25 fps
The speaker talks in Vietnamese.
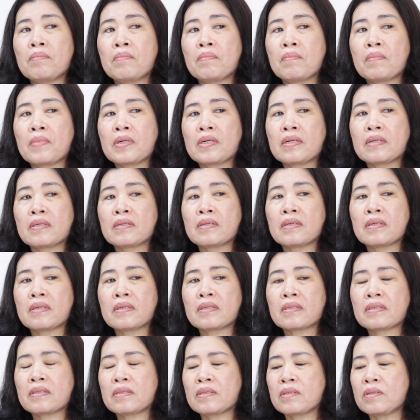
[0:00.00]
Mình
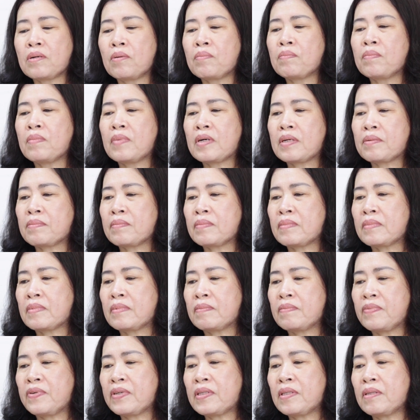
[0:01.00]
dùng mà
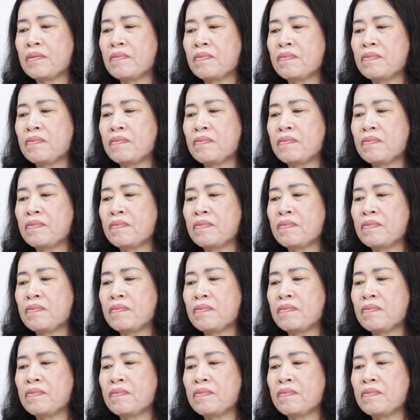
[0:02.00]
phải,